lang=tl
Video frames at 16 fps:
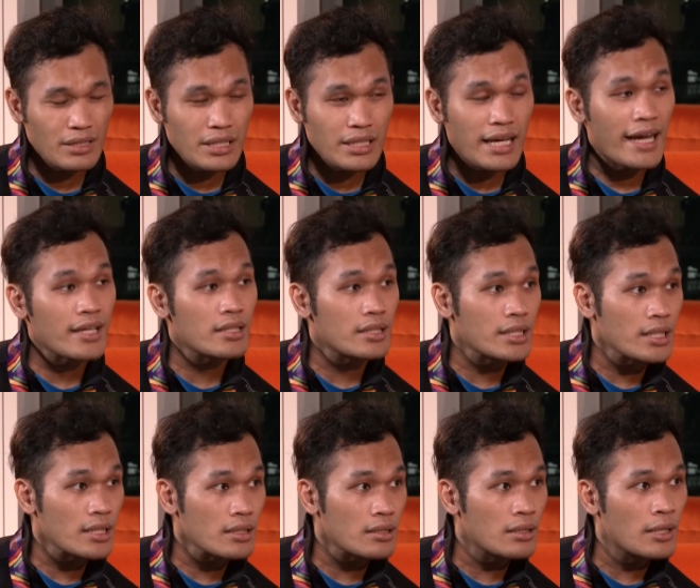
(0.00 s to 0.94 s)
ni
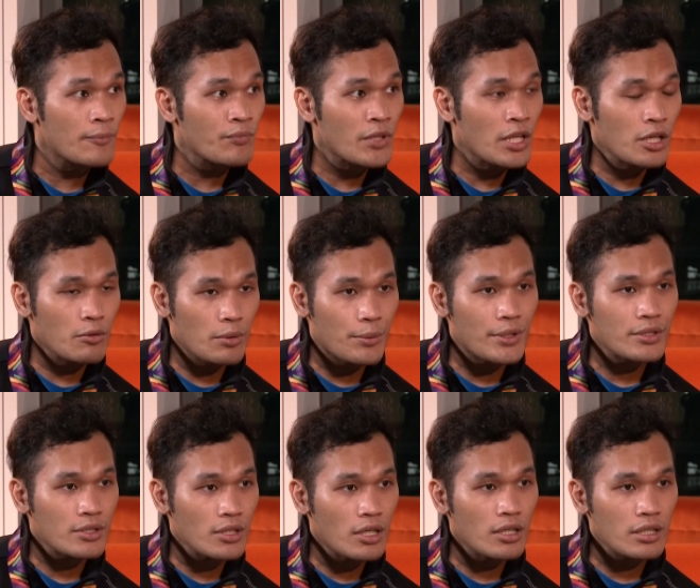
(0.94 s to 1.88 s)
Heidelin. Okay. We were
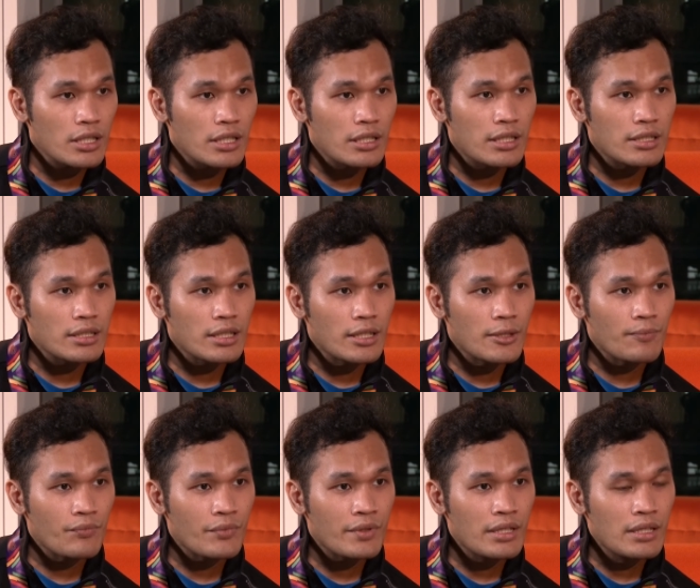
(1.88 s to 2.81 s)
talking and then